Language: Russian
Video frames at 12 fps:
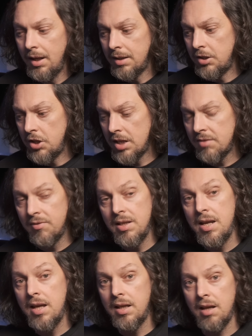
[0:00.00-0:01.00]
Сейчас в
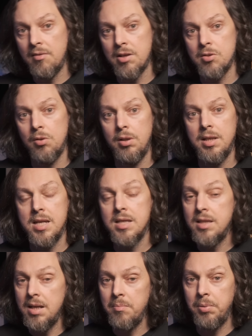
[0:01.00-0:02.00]
линейке Eversolo
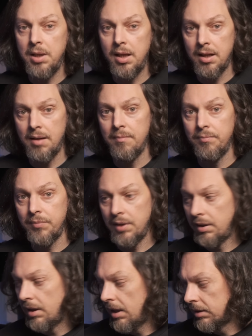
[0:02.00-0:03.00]
есть три плеера,
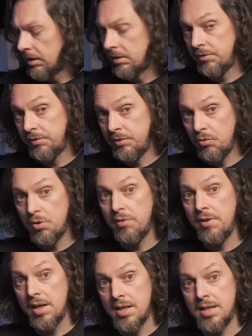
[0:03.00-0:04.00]
этот в двух
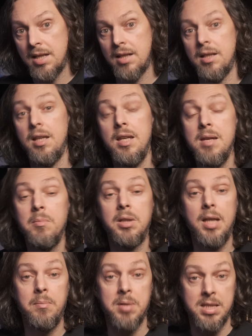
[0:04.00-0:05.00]
версиях и
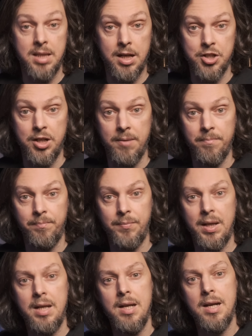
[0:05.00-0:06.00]
модель постарше –
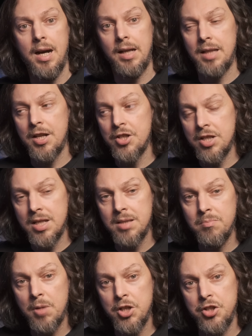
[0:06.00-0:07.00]
а также
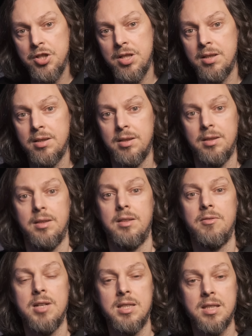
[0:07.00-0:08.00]
есть мощник, э,
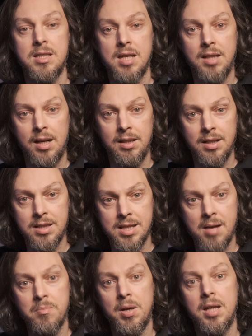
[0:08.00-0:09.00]
два стационарных
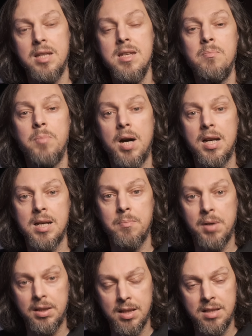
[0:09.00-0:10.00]
ЦАПа и пара
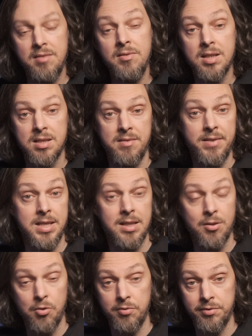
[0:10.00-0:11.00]
портативных
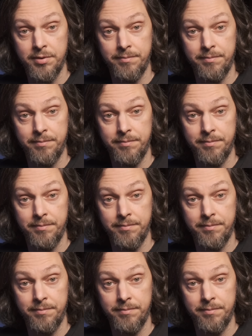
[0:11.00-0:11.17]
свистков.